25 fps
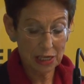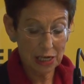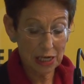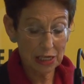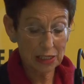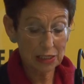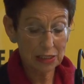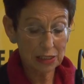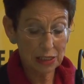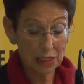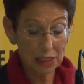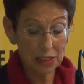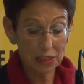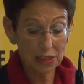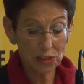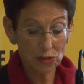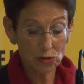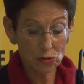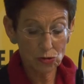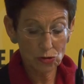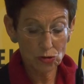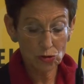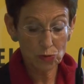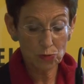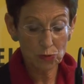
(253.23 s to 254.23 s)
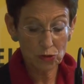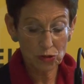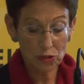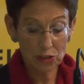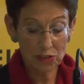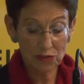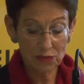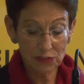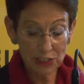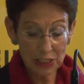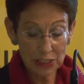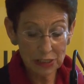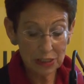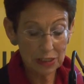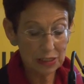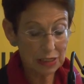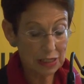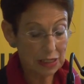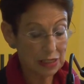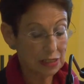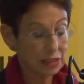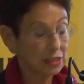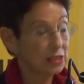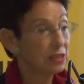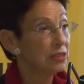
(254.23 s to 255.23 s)
einen religiös motivierten
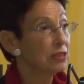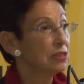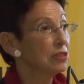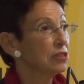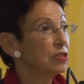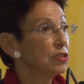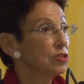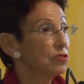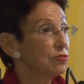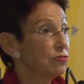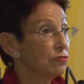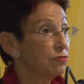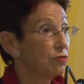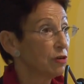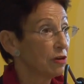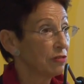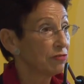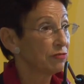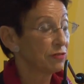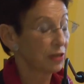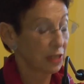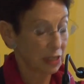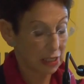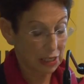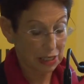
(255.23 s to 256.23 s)
rassistischen Vorfall